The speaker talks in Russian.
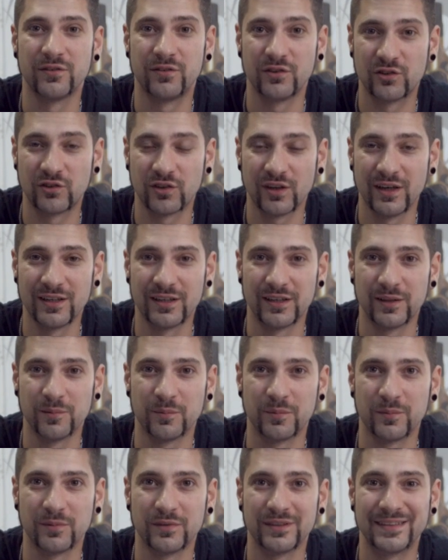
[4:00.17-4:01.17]

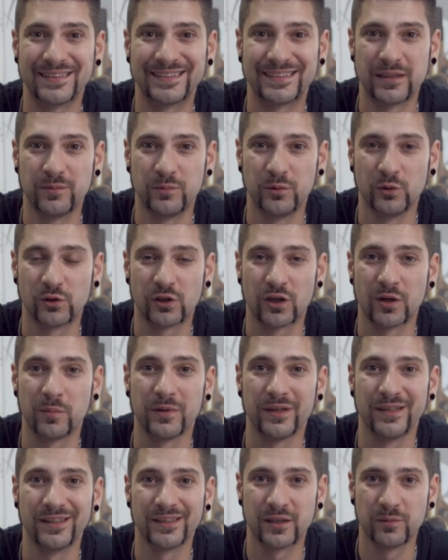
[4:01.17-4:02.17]
официальным дистрибьютором
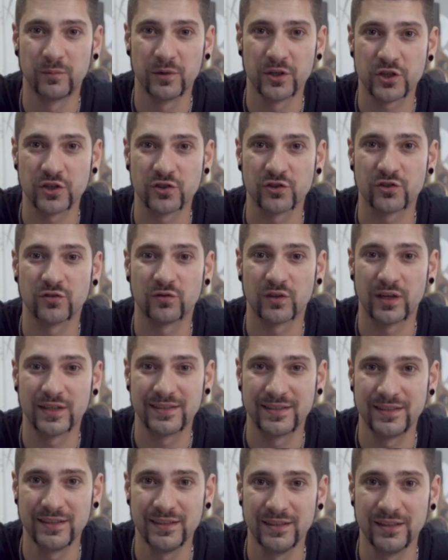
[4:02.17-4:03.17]
InkMations в
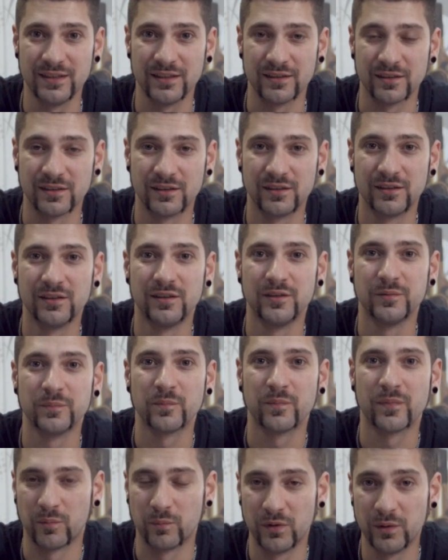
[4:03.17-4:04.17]
России,
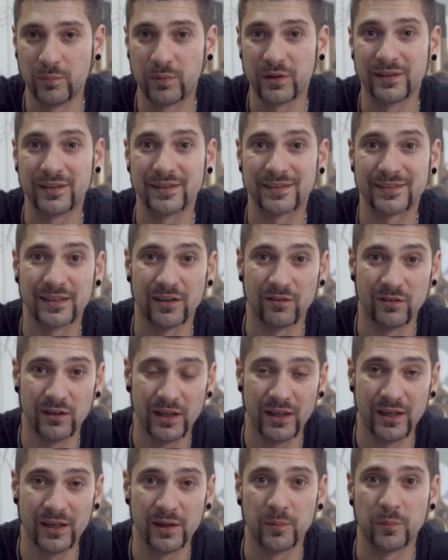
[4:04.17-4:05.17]
мы
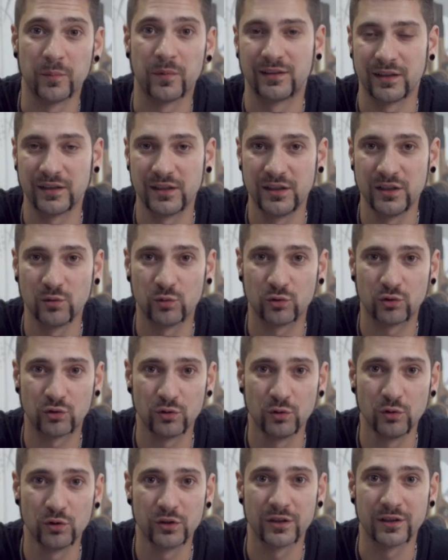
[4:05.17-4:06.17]
предоставляем такие
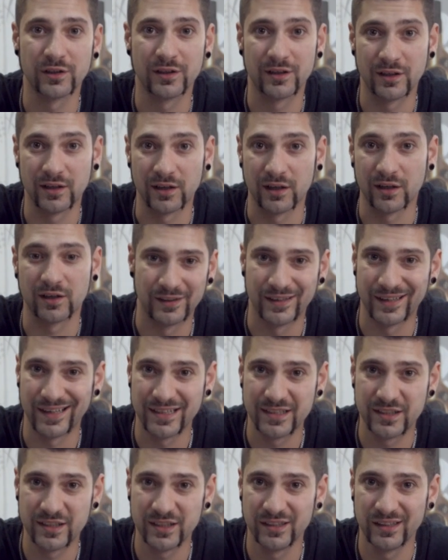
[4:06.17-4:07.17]
услуги, как
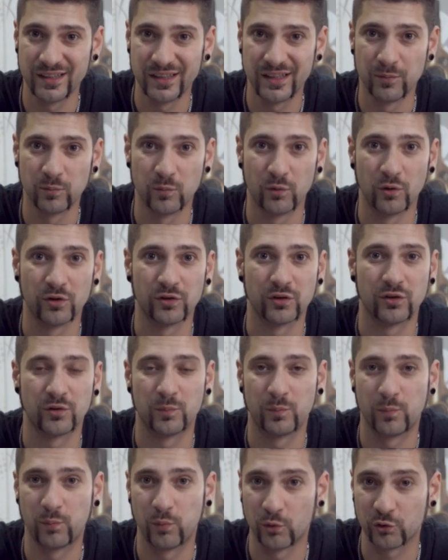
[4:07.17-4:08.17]
гарантийный ремонт,
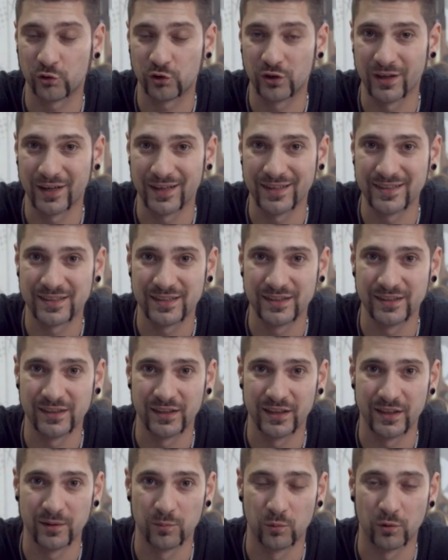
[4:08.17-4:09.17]

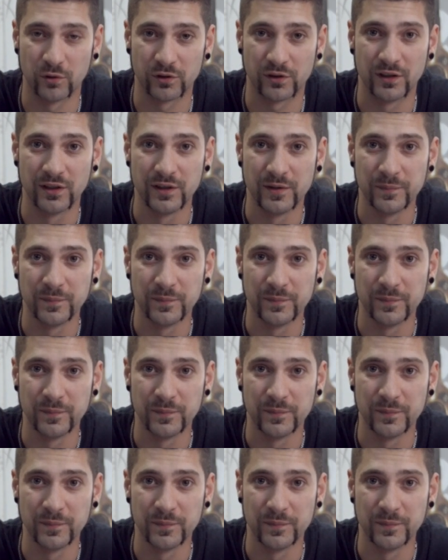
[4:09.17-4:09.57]
постгарантийный ремонт.